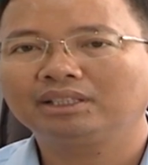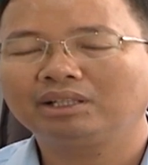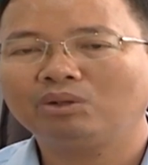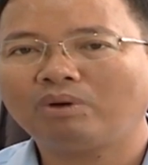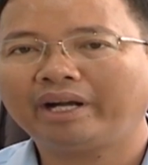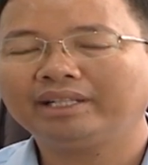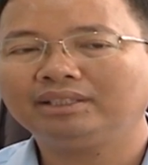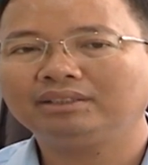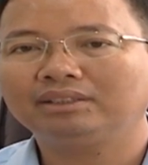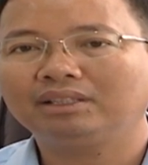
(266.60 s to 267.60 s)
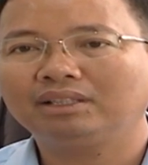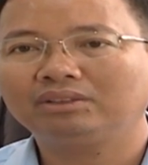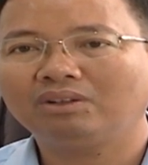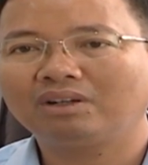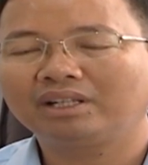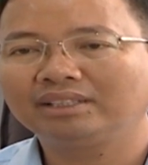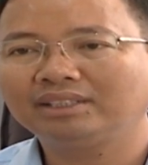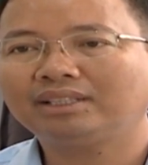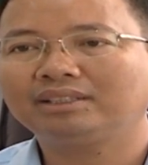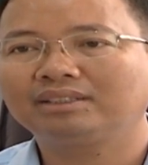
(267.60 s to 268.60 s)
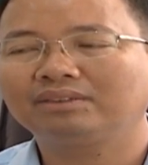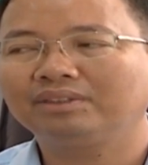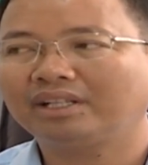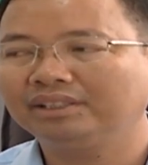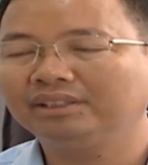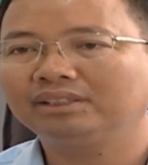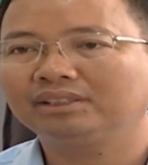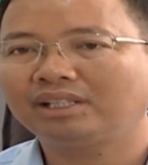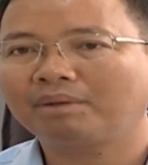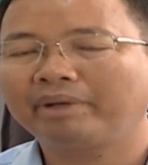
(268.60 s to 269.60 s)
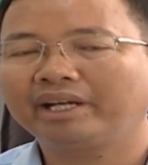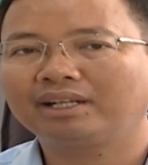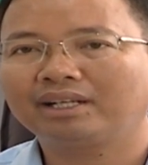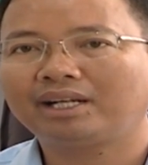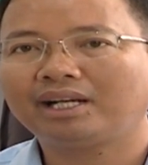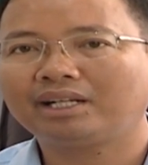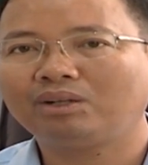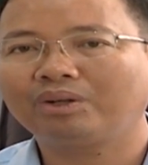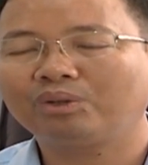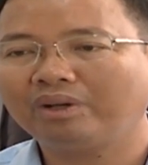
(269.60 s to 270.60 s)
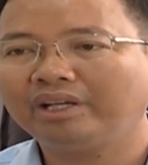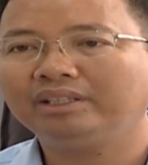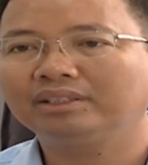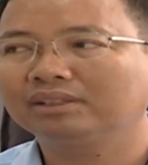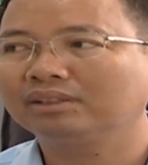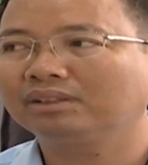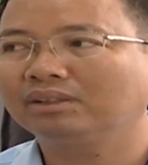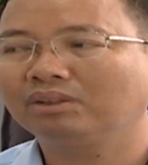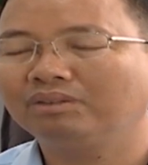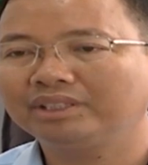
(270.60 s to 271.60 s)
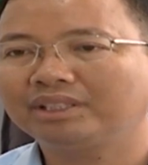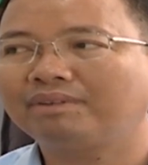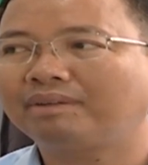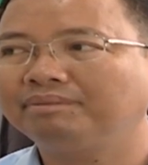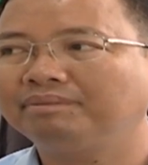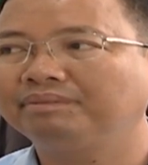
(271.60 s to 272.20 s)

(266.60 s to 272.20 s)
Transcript: những cái khoản à, cho ngân sách của nhà nước, đặc biệt là các cái loại thuế đối với sản phẩm.